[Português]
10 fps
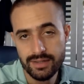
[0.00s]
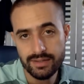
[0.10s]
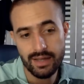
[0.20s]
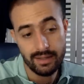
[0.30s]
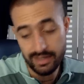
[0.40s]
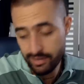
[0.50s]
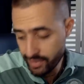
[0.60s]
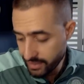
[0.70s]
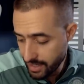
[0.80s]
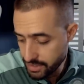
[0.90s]
Né? E na
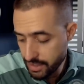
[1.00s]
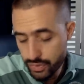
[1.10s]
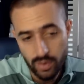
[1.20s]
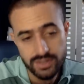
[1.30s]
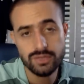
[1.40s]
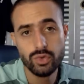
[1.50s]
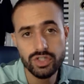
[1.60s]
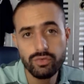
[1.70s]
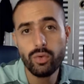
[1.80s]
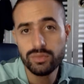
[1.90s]
verdade as coisas
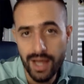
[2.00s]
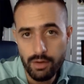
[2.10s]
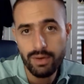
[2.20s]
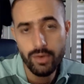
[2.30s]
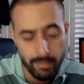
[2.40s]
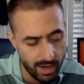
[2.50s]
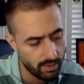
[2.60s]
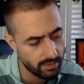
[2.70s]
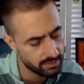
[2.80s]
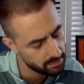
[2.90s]
hoje voltaram ao
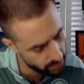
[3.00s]
normal.